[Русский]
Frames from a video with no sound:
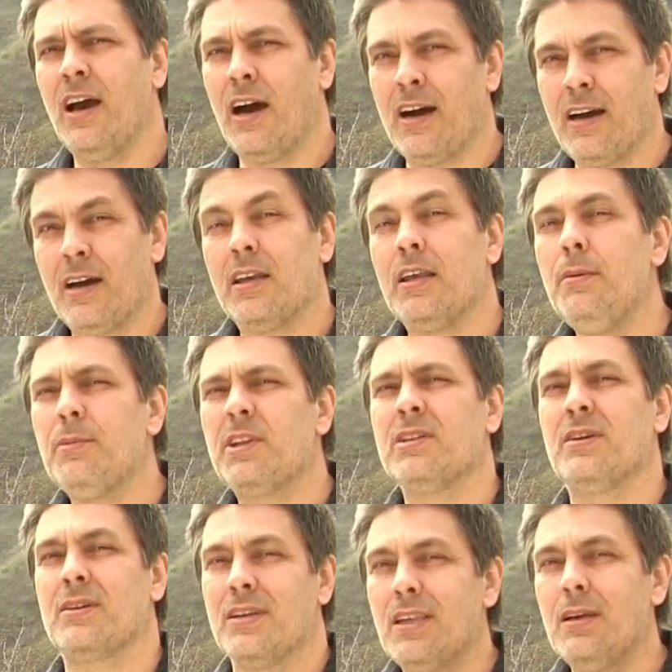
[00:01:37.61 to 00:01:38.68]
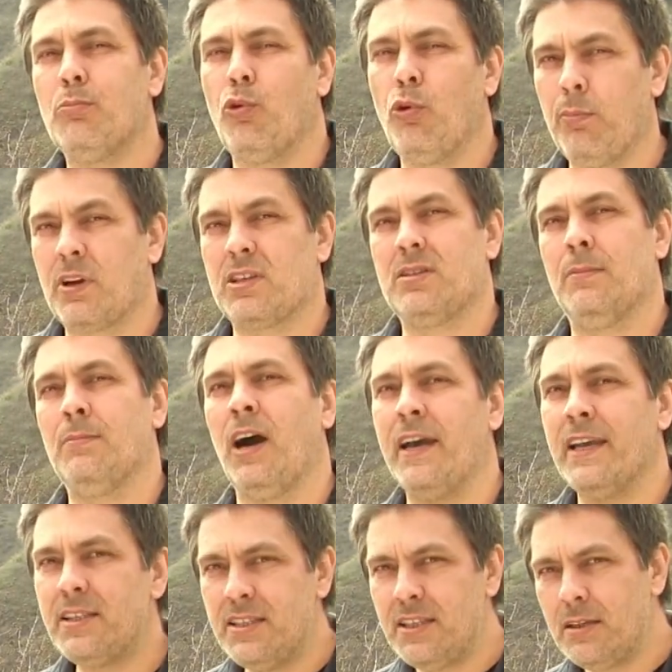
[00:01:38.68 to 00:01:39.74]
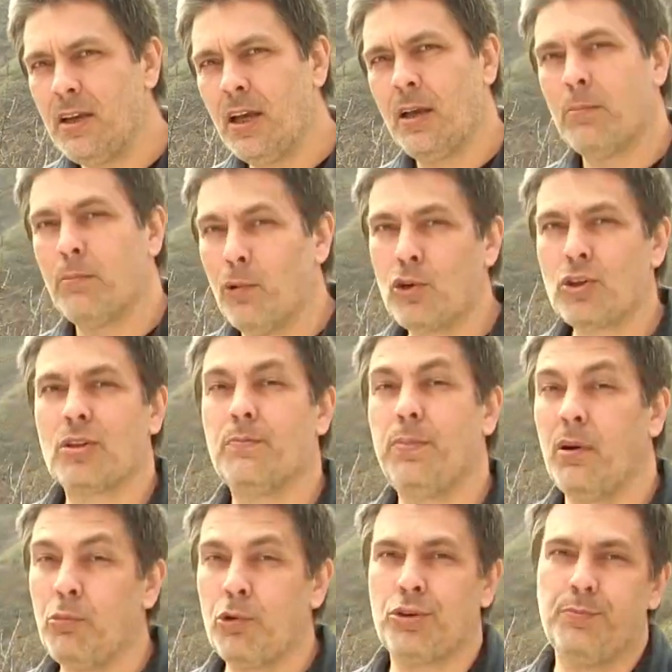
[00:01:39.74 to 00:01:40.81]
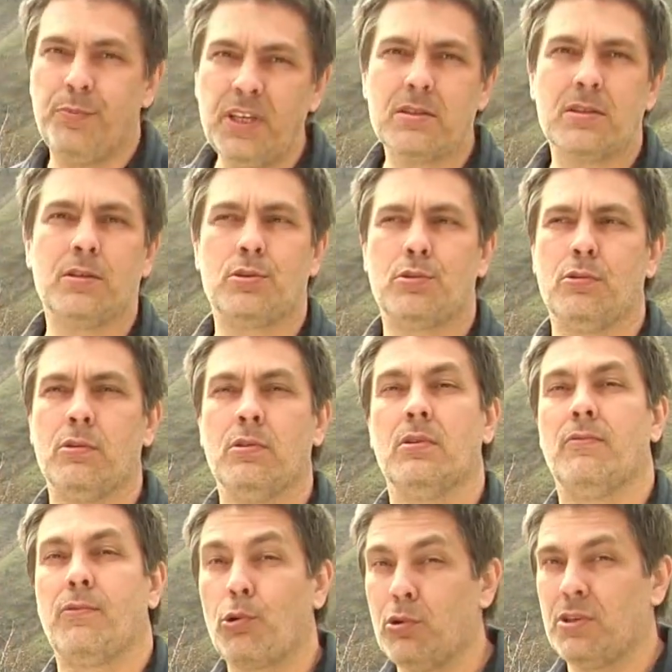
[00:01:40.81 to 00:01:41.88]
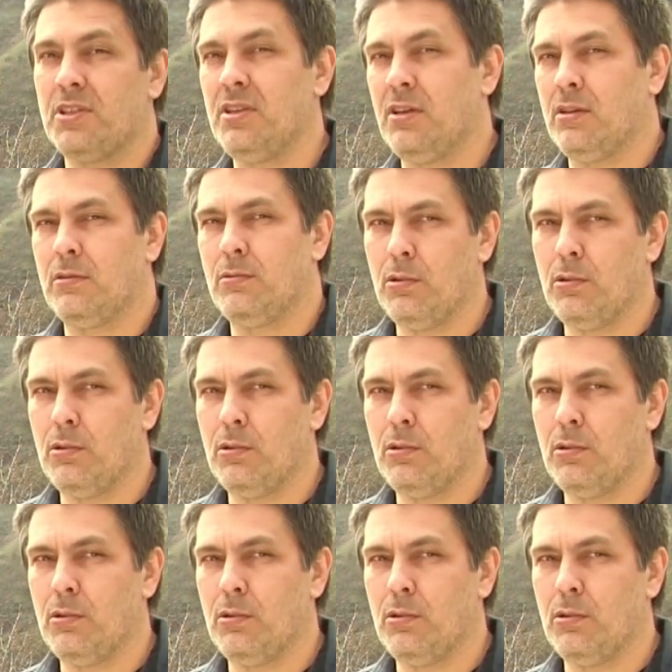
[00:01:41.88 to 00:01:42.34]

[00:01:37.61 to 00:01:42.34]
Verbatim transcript: а именно каким образом IT может помочь бизнесу в росте.